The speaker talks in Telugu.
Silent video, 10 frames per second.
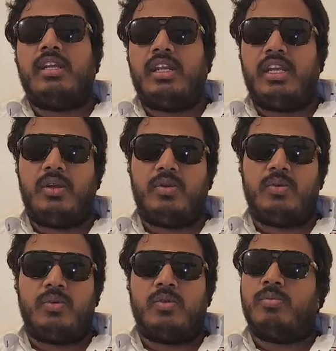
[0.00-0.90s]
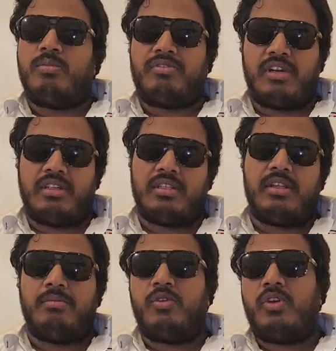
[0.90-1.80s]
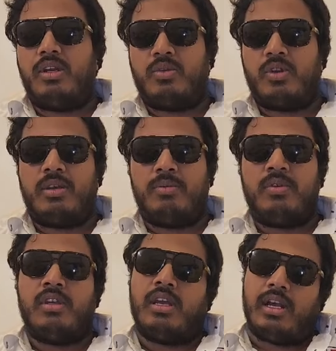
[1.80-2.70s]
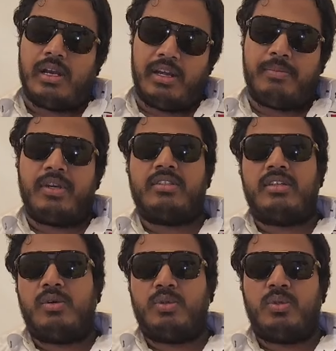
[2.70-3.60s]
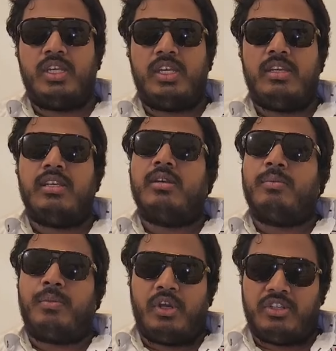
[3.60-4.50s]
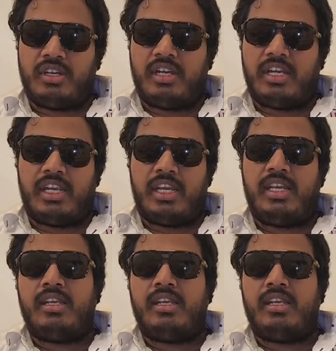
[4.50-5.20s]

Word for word: నేను మా ఫ్రెండ్స్ అందరం కూడా అనుకున్నాము హండ్రెడ్ పర్సెంట్ అవుతుంది ప్రొడ్యూసర్ గారికి